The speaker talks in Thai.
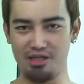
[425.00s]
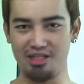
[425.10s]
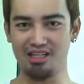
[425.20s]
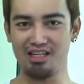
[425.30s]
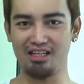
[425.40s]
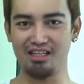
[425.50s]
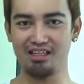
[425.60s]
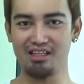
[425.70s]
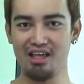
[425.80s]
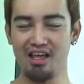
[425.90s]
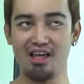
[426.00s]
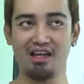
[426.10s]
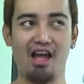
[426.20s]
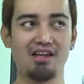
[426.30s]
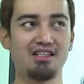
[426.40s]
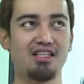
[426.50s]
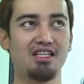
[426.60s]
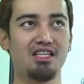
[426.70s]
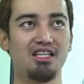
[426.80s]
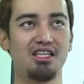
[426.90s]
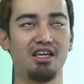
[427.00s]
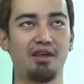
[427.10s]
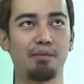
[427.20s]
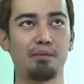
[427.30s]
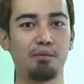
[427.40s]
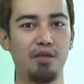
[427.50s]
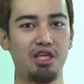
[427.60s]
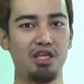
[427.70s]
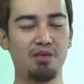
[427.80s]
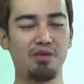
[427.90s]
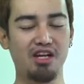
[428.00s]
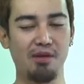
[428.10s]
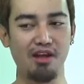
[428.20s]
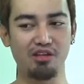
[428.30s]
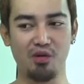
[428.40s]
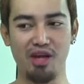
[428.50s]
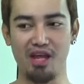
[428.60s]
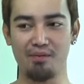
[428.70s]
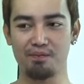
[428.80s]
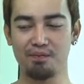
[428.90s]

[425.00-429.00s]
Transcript: กเยอะเลยการที่มีผลิตภัณฑ์ตัวนี้